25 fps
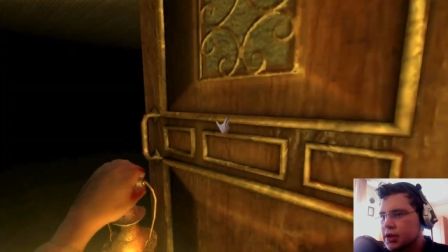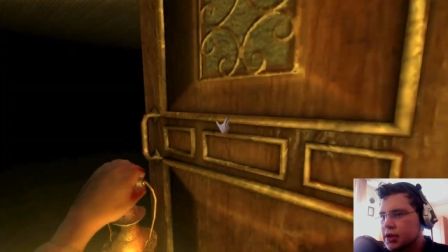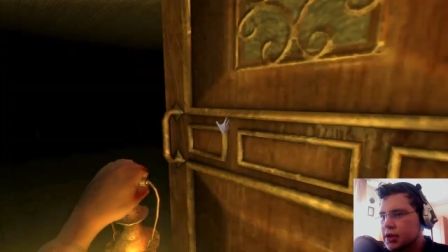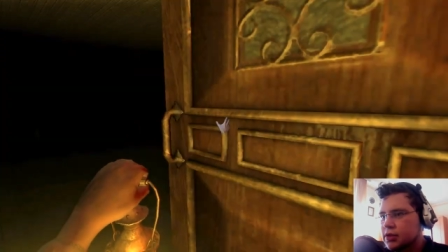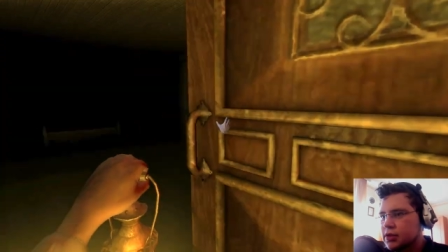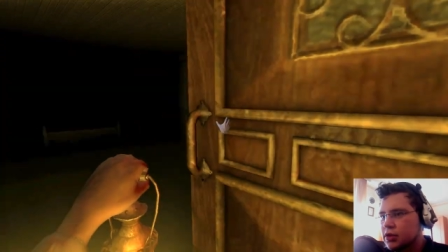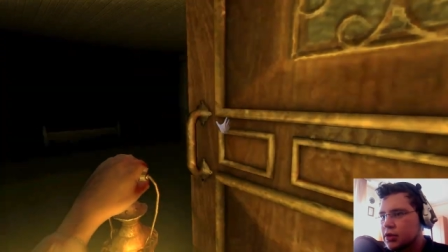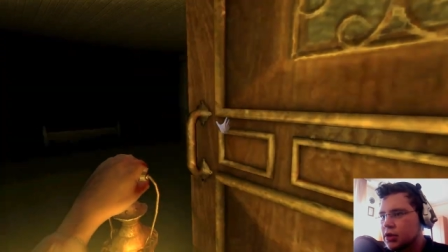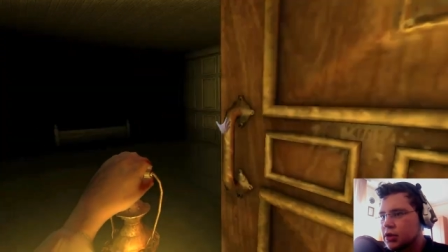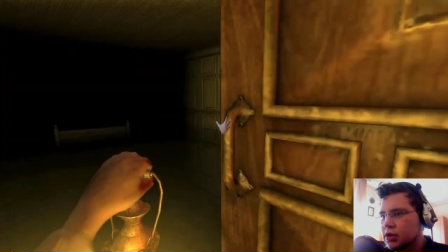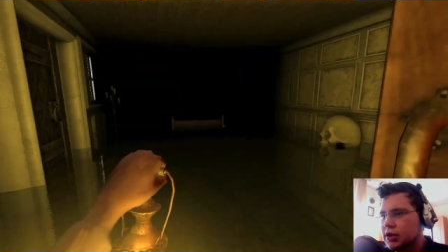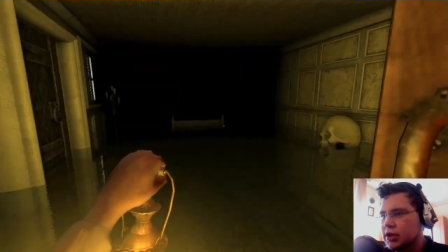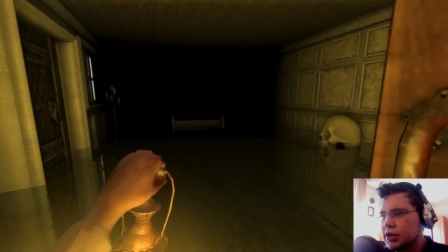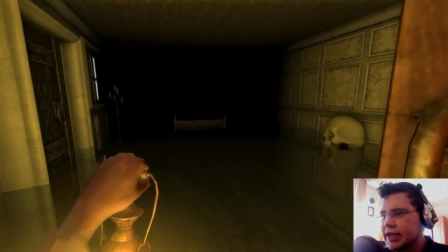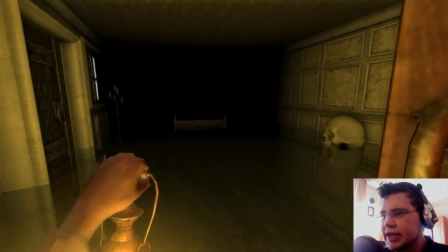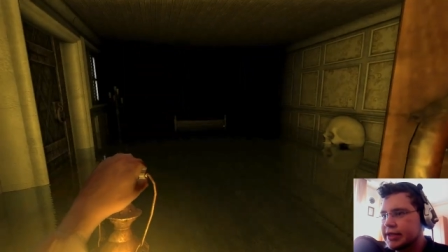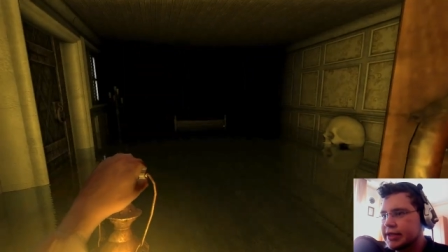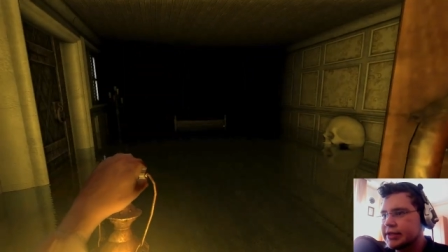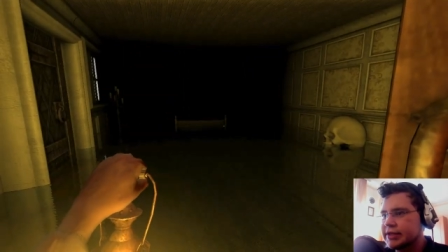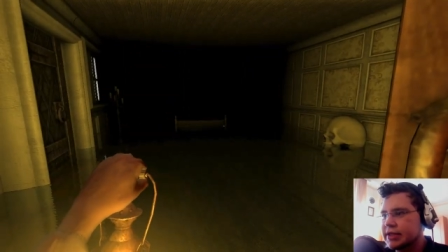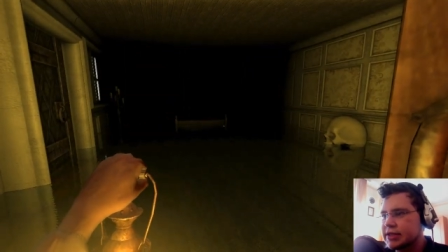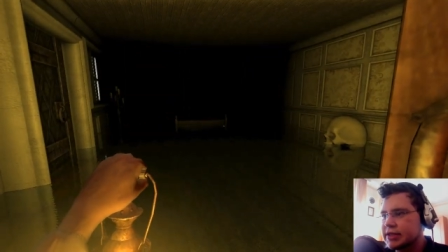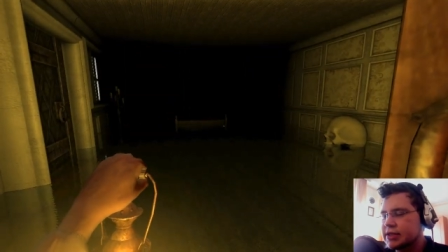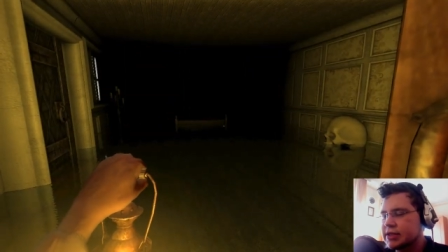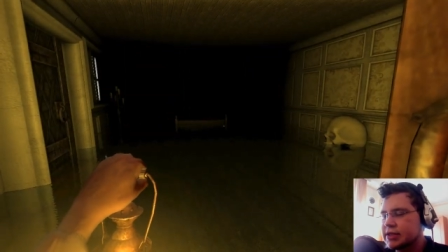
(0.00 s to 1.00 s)
Oh, leck
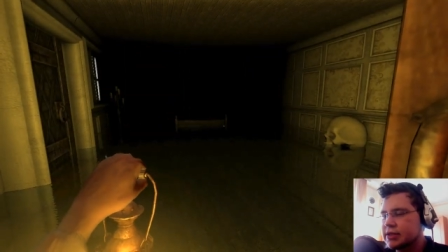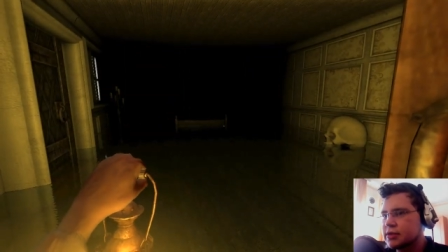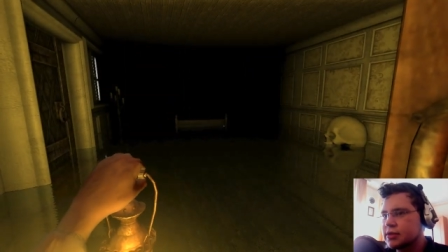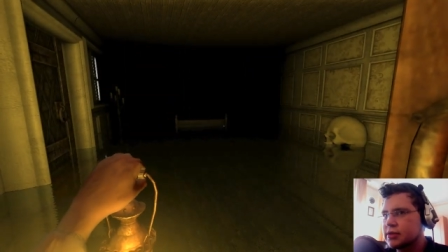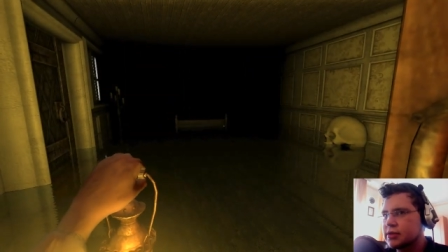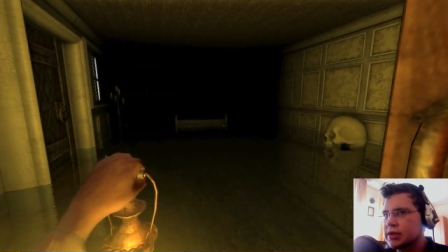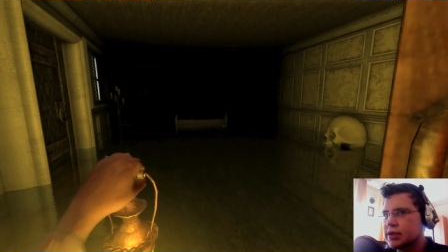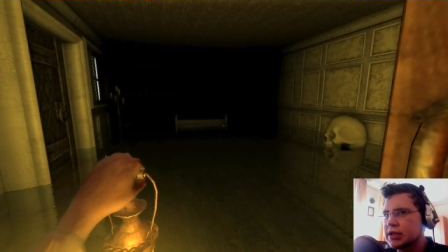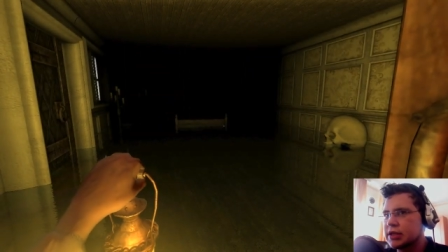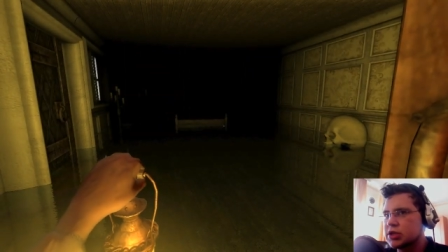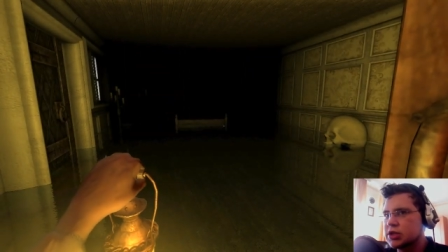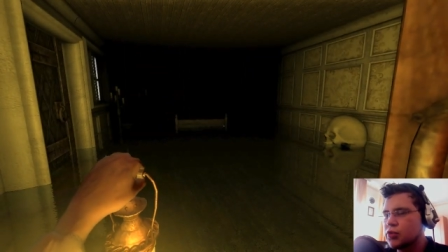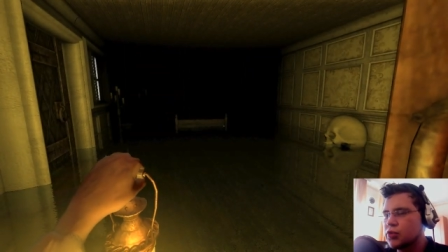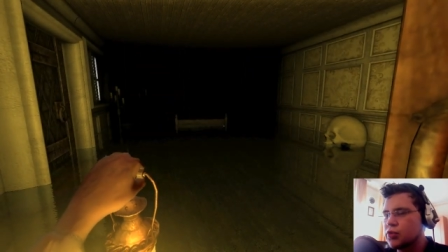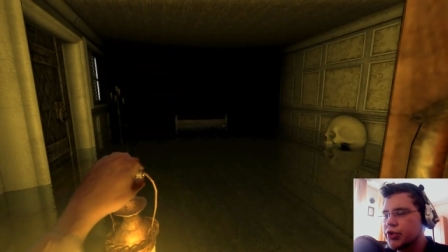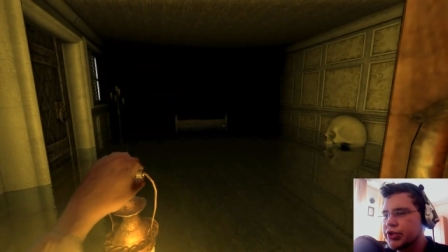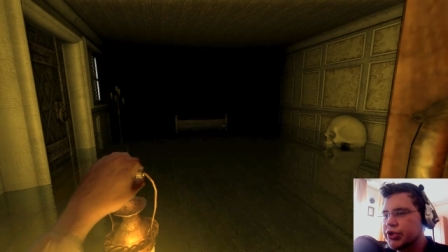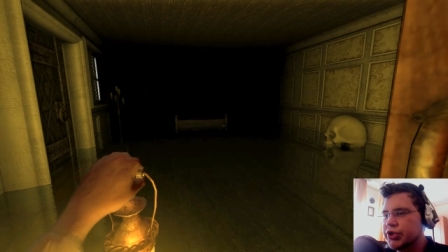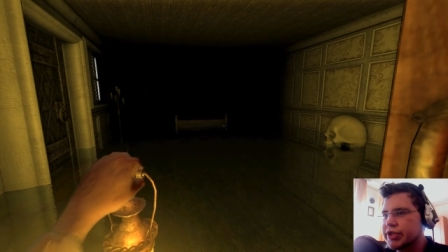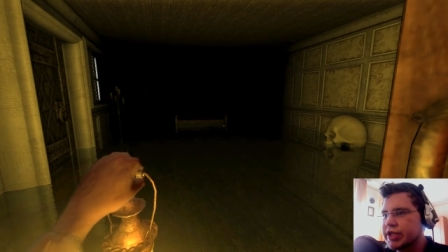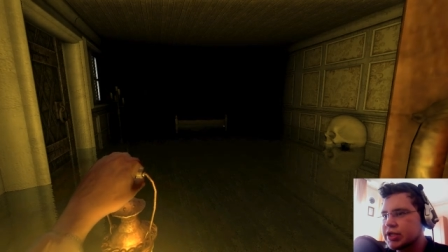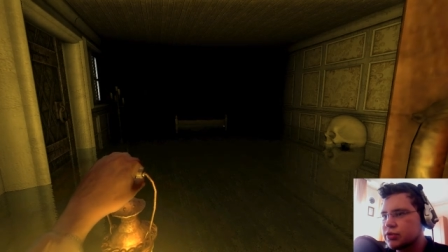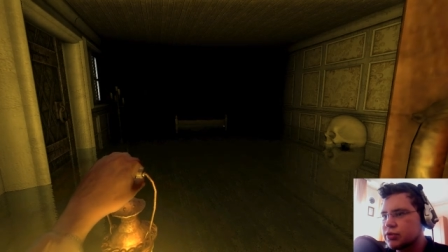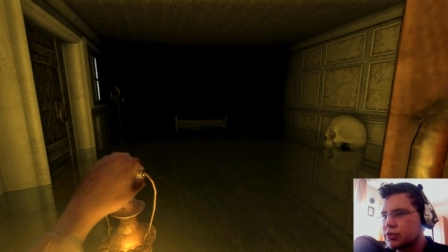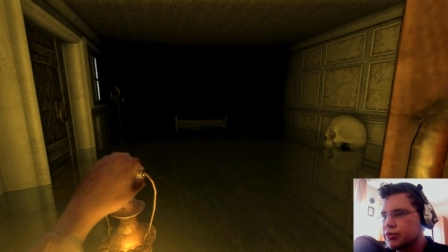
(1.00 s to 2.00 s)
das. Ganz
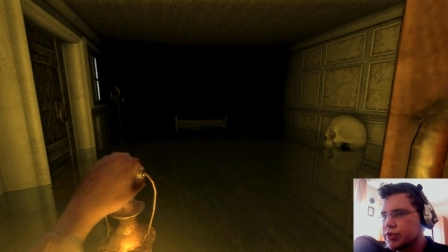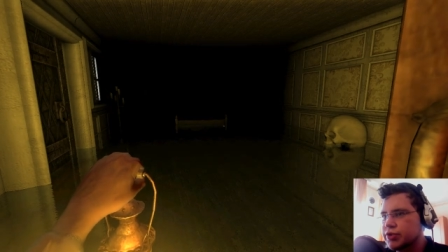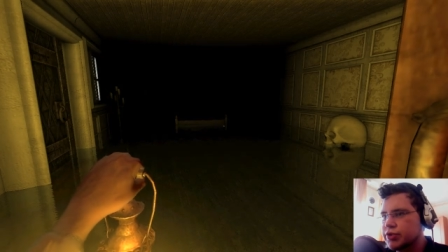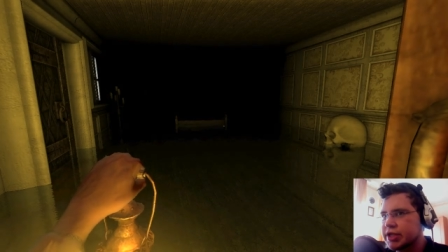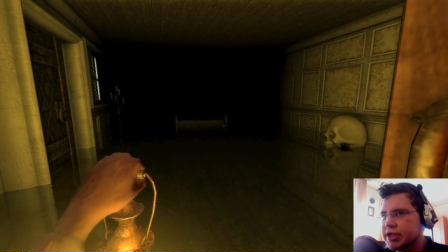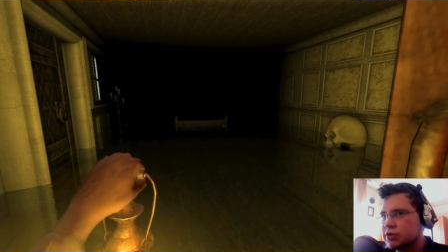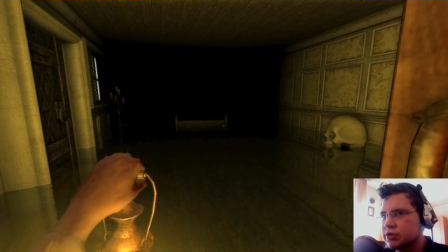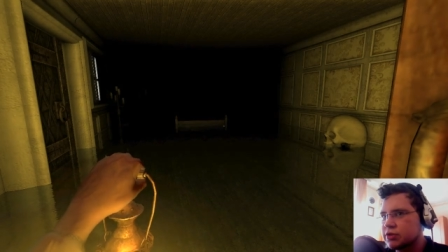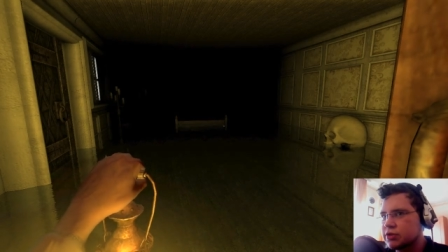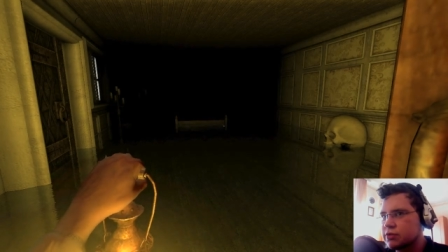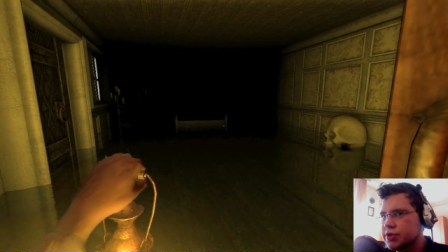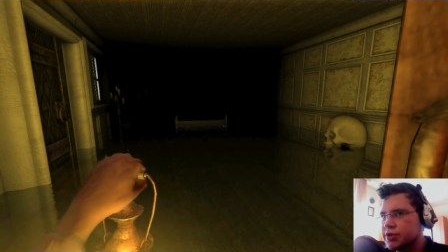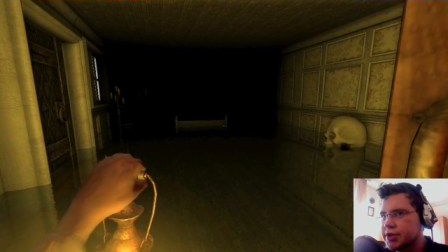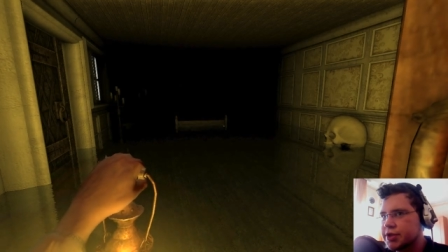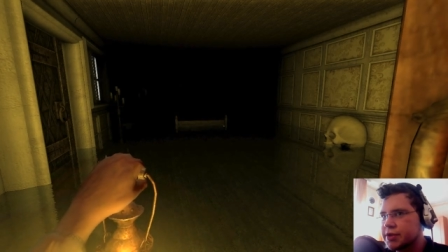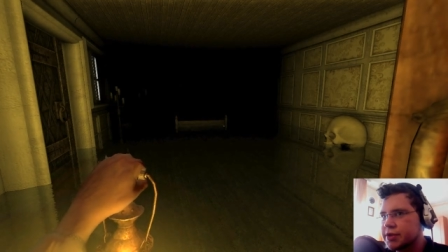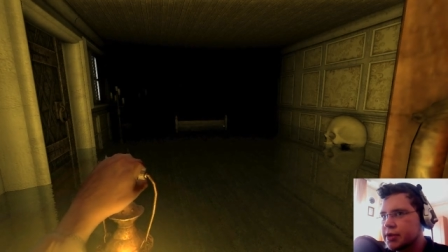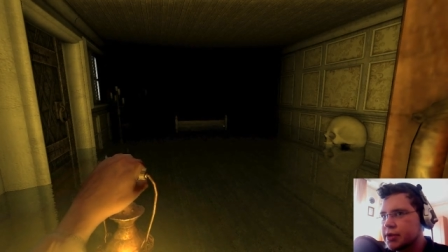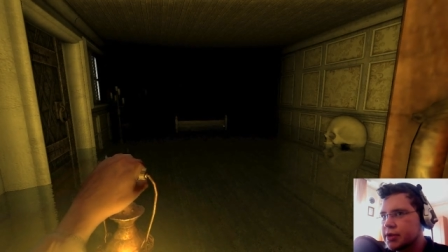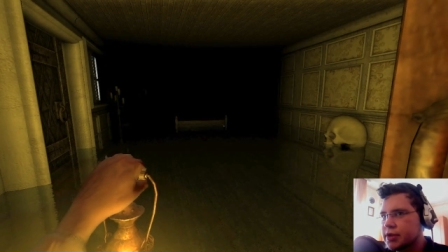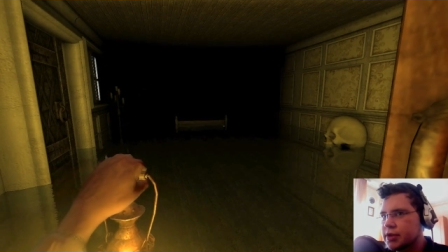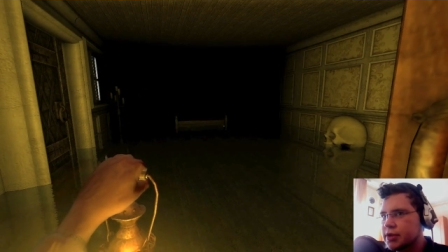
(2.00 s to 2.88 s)
ruhig, ganz ruhig, ganz ruhig.